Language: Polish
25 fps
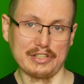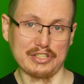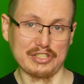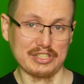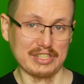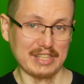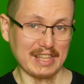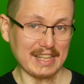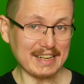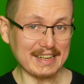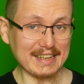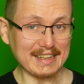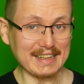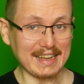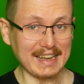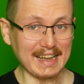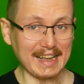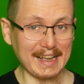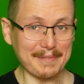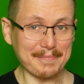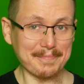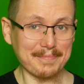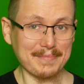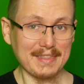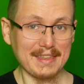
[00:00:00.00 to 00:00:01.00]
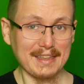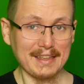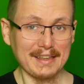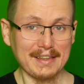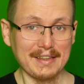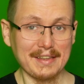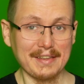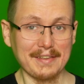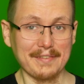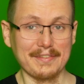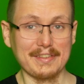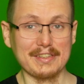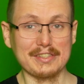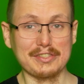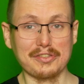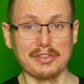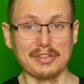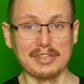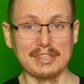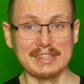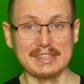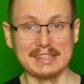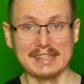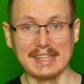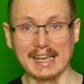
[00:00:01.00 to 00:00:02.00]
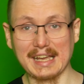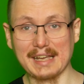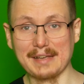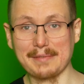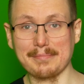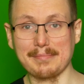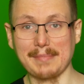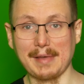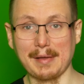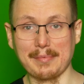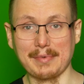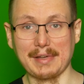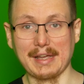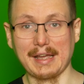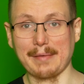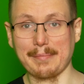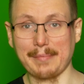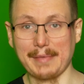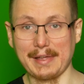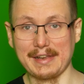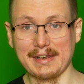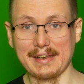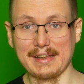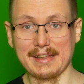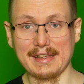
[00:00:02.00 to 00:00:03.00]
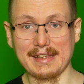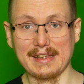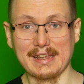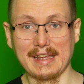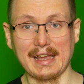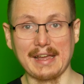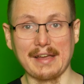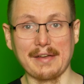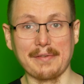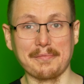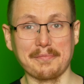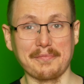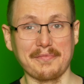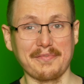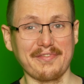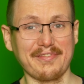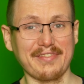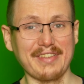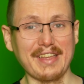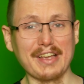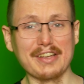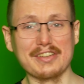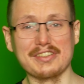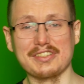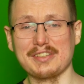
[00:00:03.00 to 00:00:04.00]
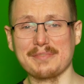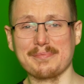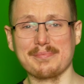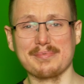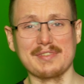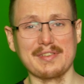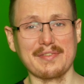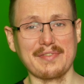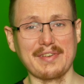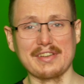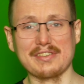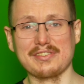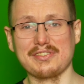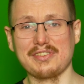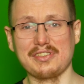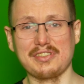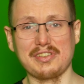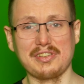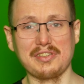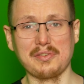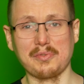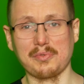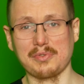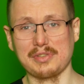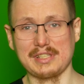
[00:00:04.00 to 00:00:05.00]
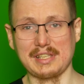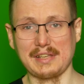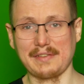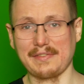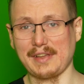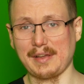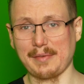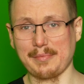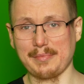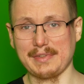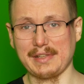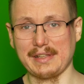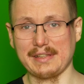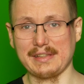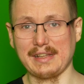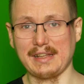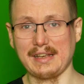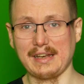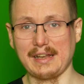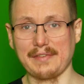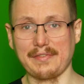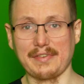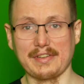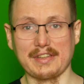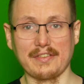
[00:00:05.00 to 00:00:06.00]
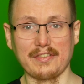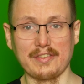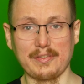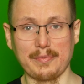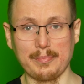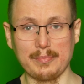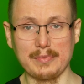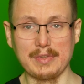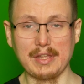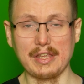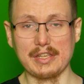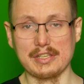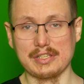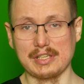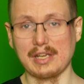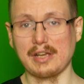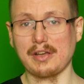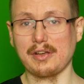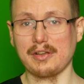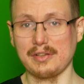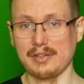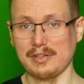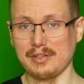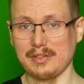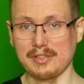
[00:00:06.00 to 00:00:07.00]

4K, więc to i tak mam kamerę, a większy przeważnie się nie ustawiamy na, na live'ach, nawet mniejsza,